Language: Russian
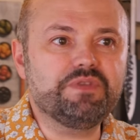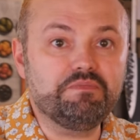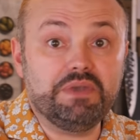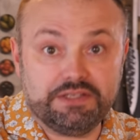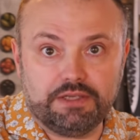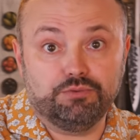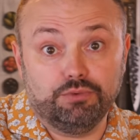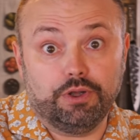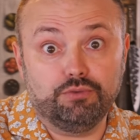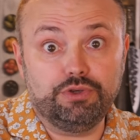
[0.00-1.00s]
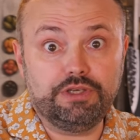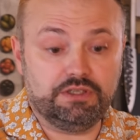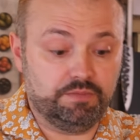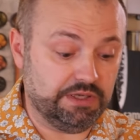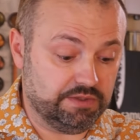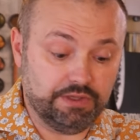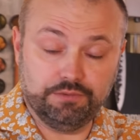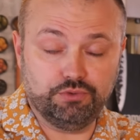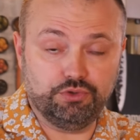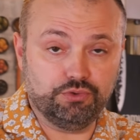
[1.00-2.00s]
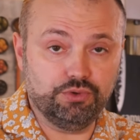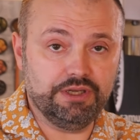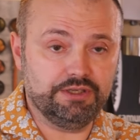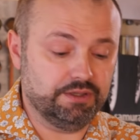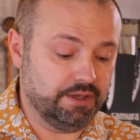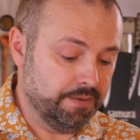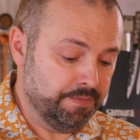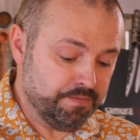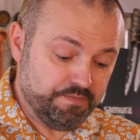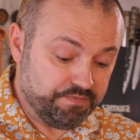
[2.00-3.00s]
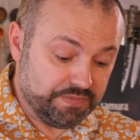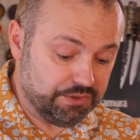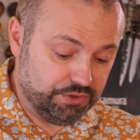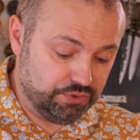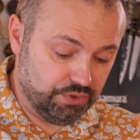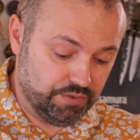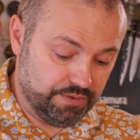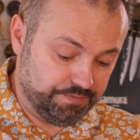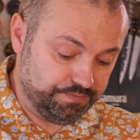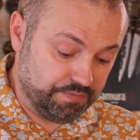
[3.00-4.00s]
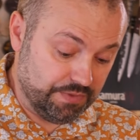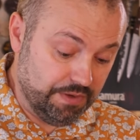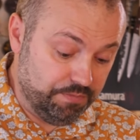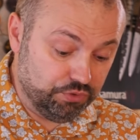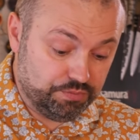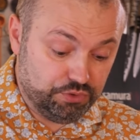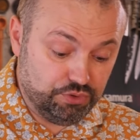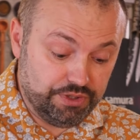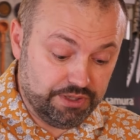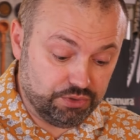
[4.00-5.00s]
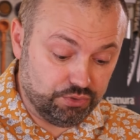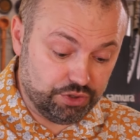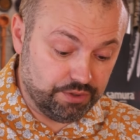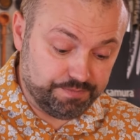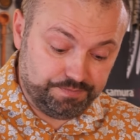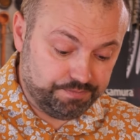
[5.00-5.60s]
Мясо, ну оно и есть мясо, в данном случае курятина. Ну, это здорово. И плюс печеная картошка.